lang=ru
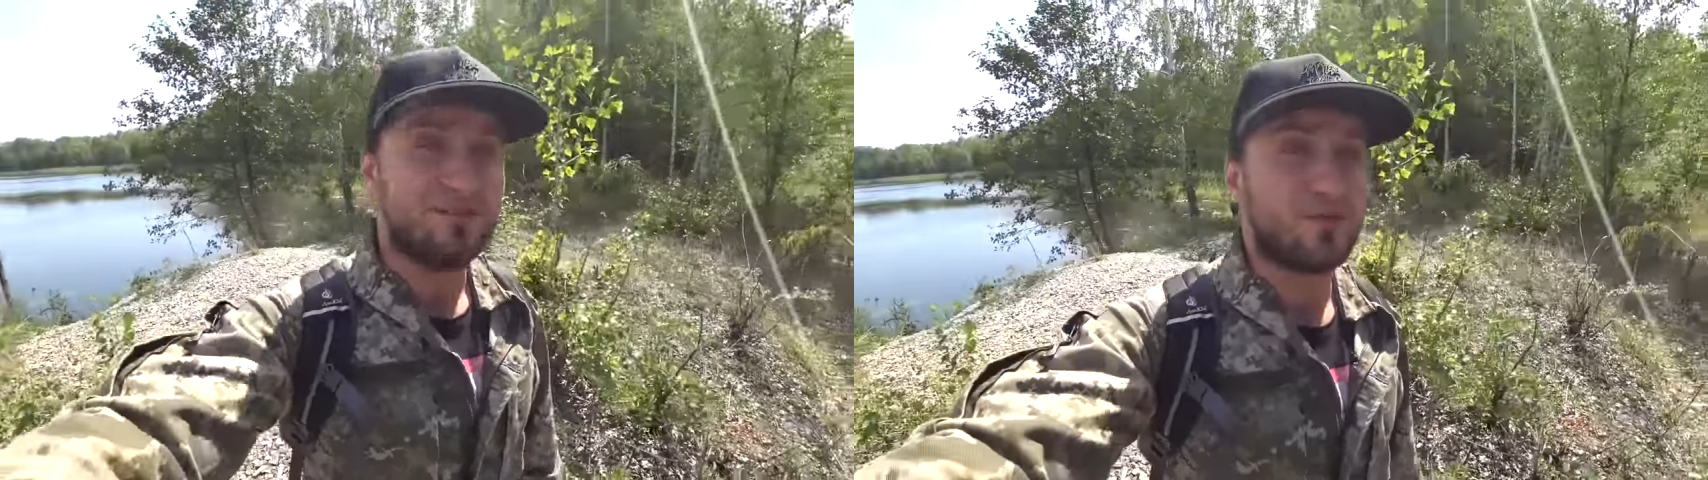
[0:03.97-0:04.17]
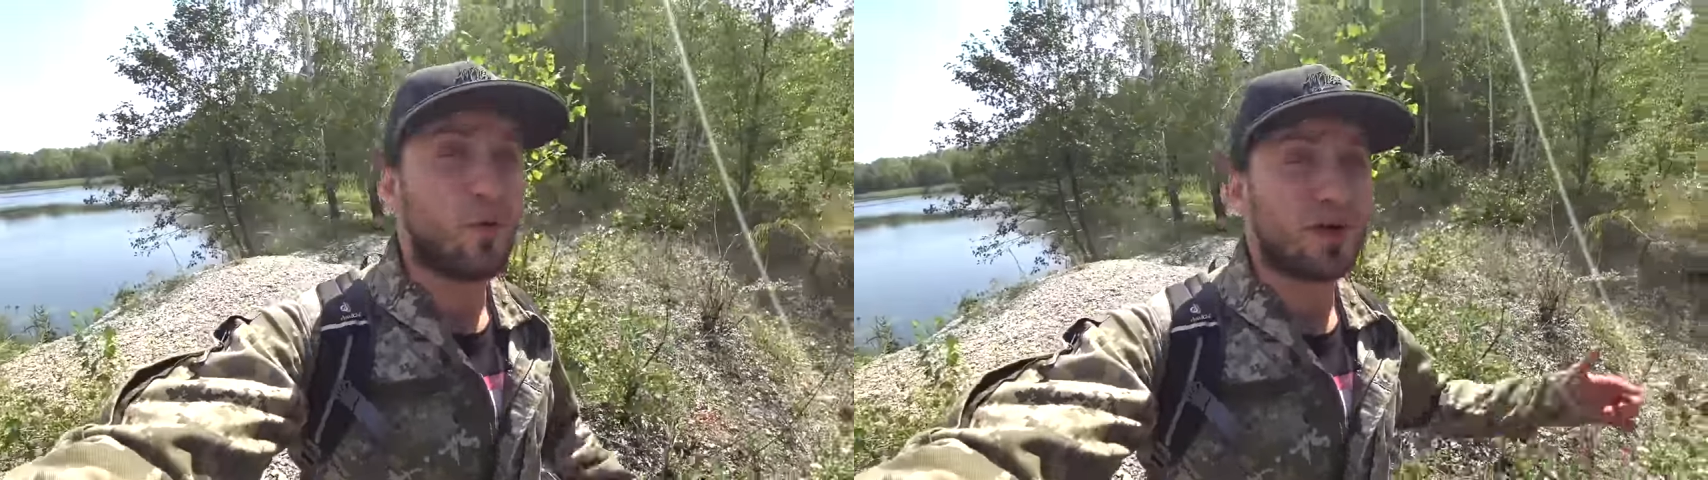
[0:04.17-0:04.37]

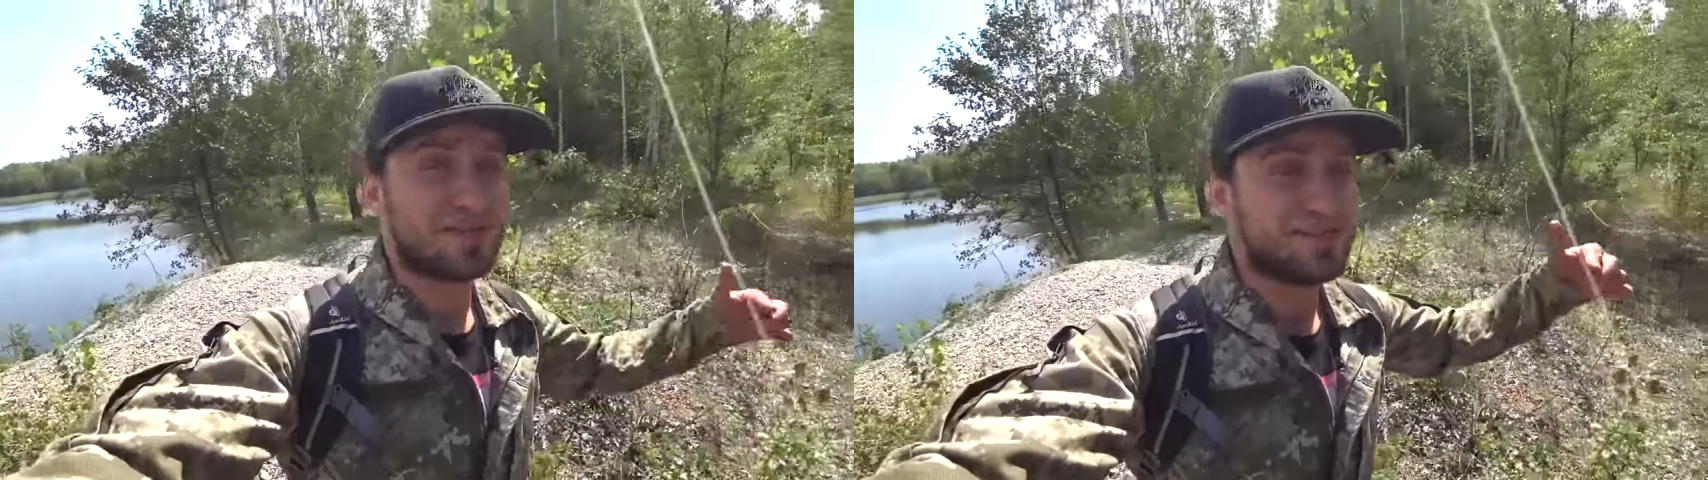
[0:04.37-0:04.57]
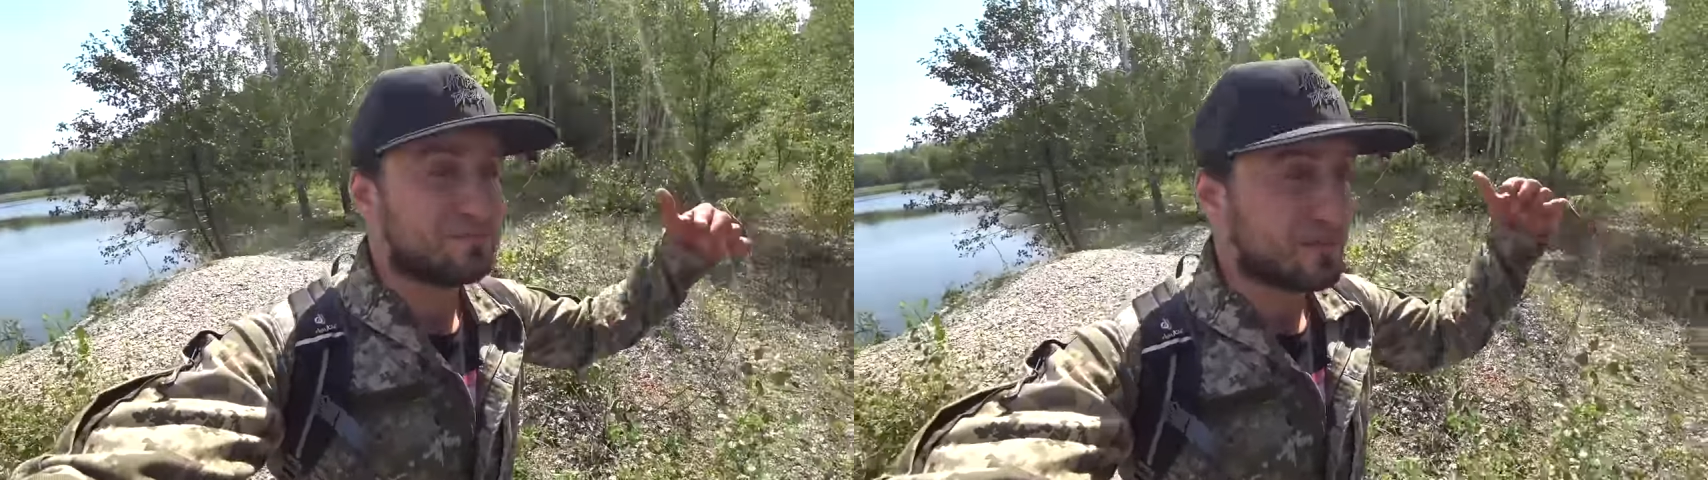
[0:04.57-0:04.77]
в
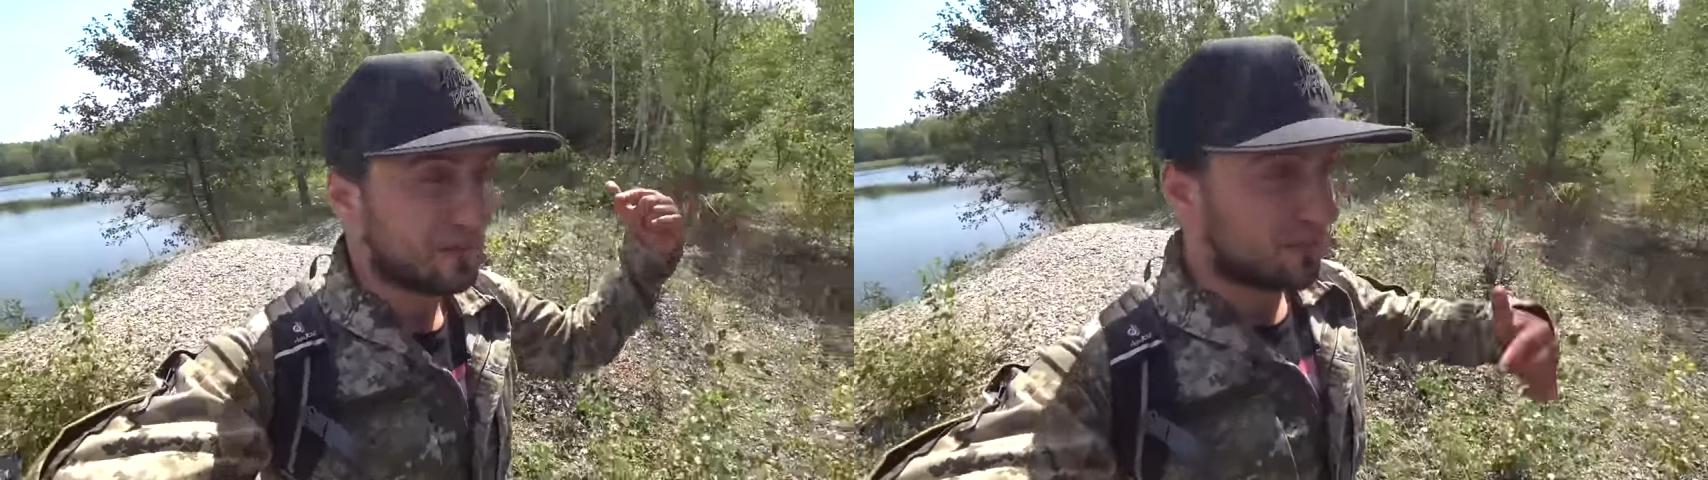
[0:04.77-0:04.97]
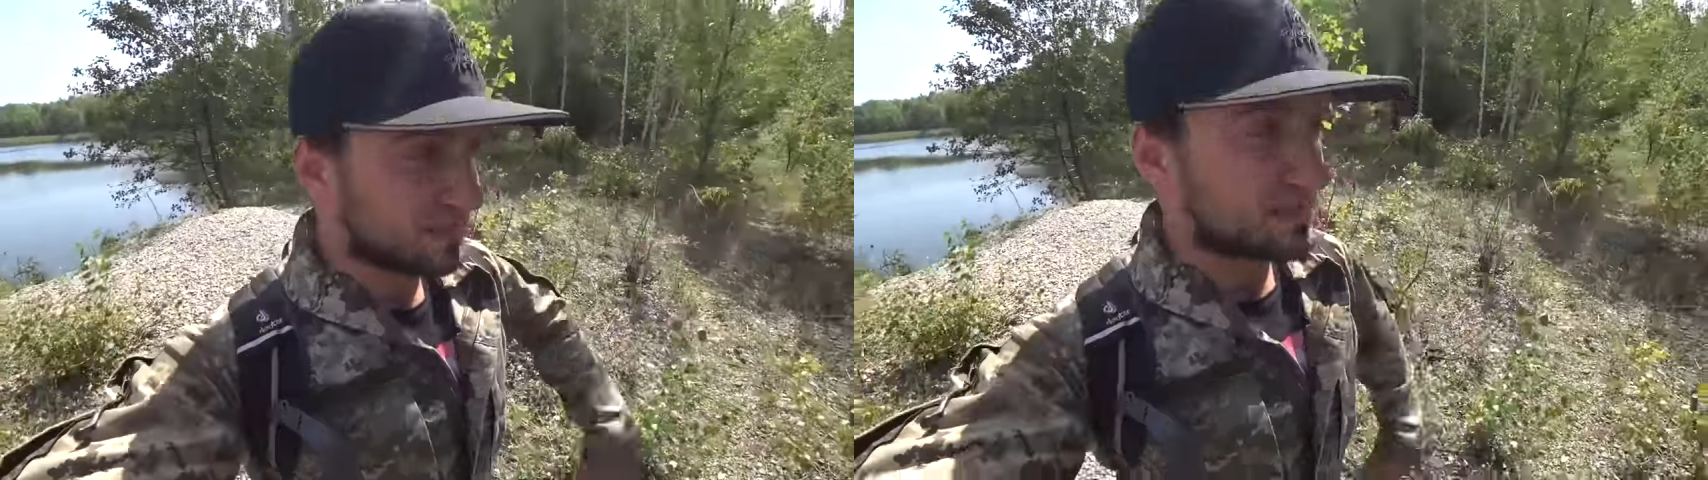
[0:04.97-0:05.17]
городе Припять,